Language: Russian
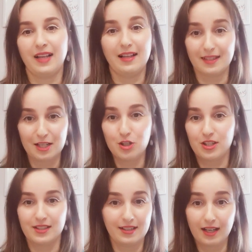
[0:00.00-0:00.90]
А дальше
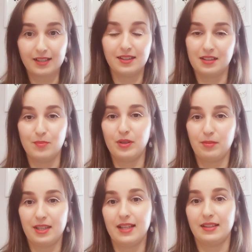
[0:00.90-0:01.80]
никак это не
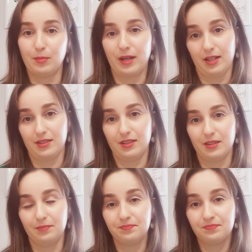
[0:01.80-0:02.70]
применять на
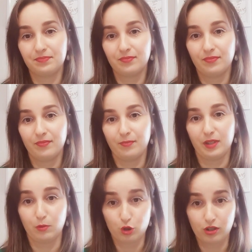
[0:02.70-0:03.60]
практике.
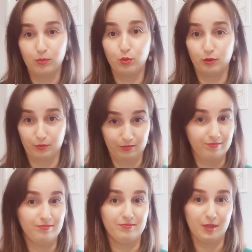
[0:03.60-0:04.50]
Потому что им будет,
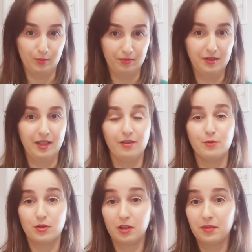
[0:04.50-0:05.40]
напоминаю,
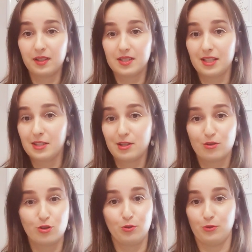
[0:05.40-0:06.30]
все время казаться,
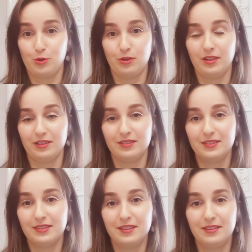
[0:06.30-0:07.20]
что все это
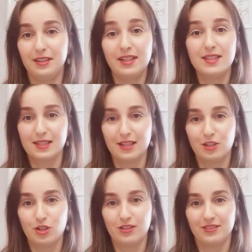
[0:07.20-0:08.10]

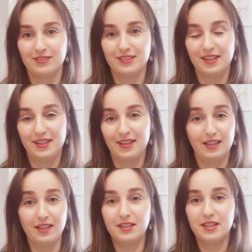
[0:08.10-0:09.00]
недостаточно. и
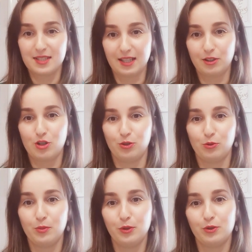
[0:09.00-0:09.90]
они достаточно
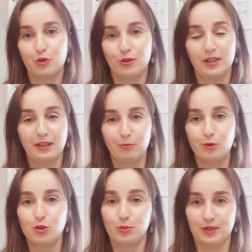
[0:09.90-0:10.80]
умен еще для того,
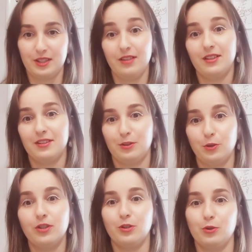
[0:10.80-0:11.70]
чтобы делать
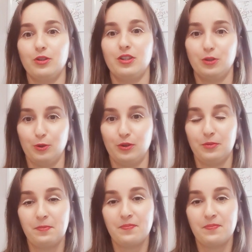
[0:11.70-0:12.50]
то-то, то-то и то-то.